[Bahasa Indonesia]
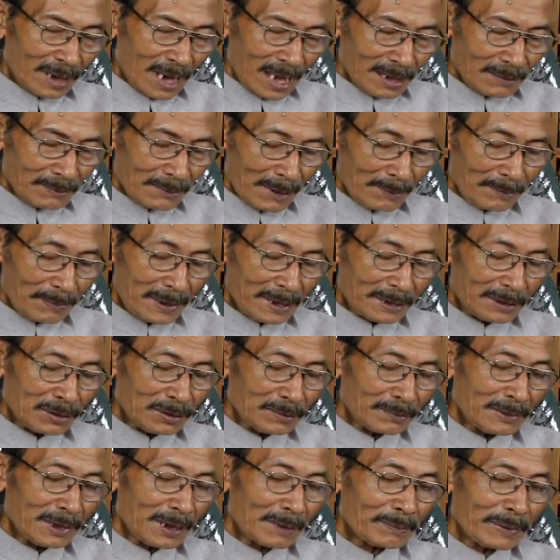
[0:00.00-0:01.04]
orang
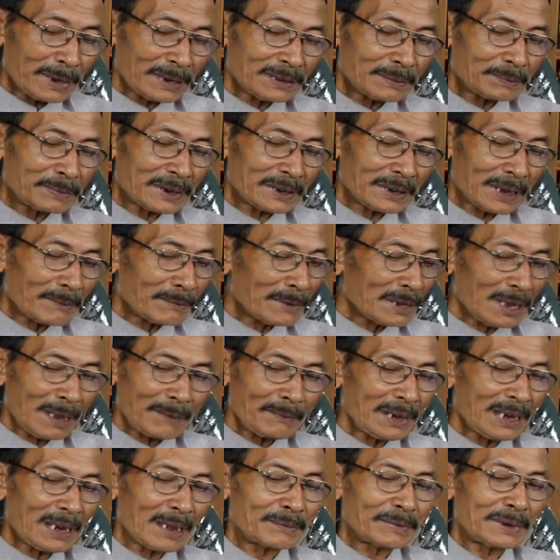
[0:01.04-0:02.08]
15 itu mendapat
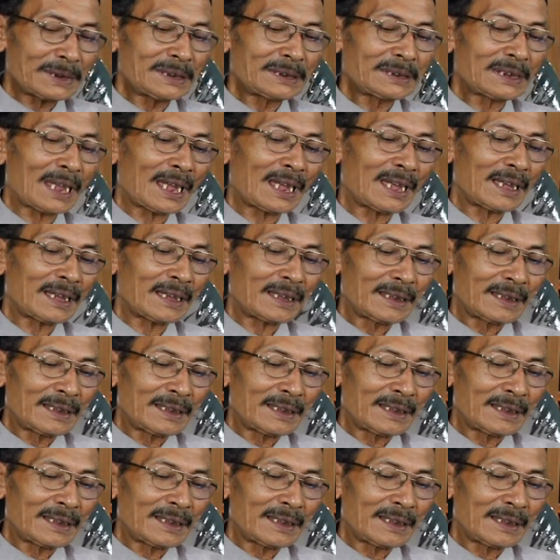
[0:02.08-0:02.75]
bersama-sama tidak bisa